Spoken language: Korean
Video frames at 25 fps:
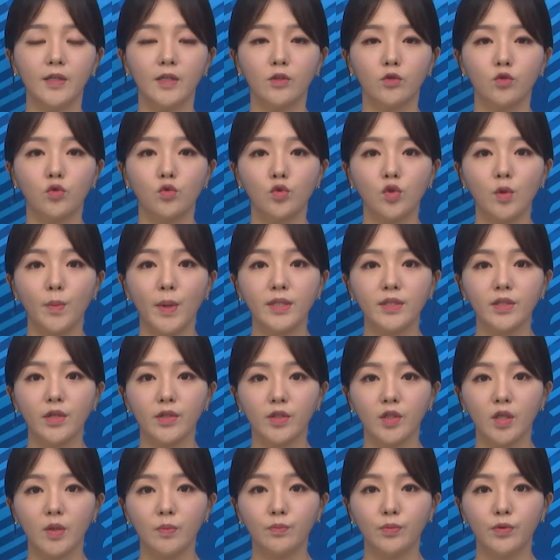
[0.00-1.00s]

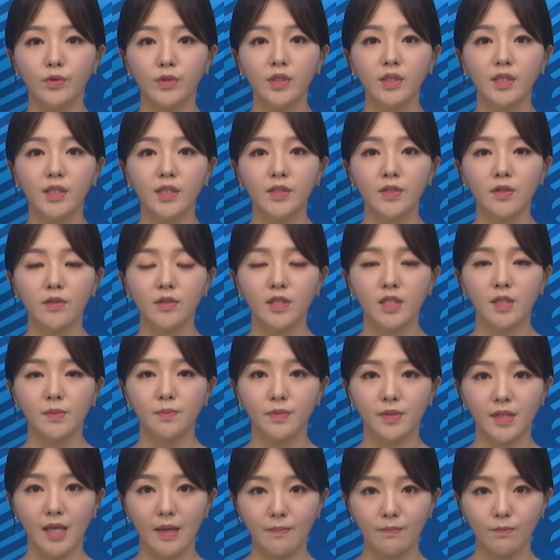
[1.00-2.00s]

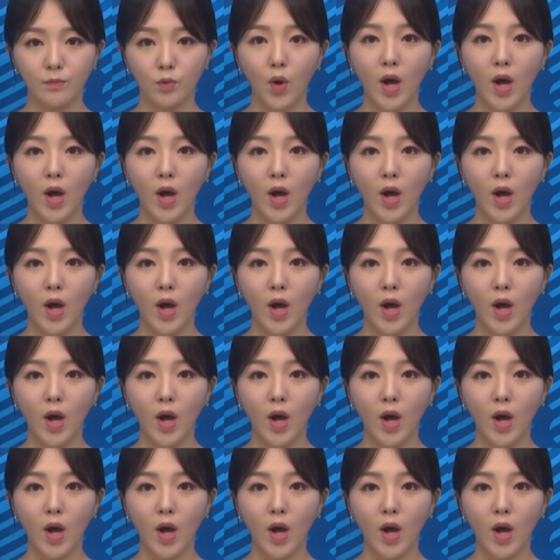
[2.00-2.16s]
중소반처기업부는2023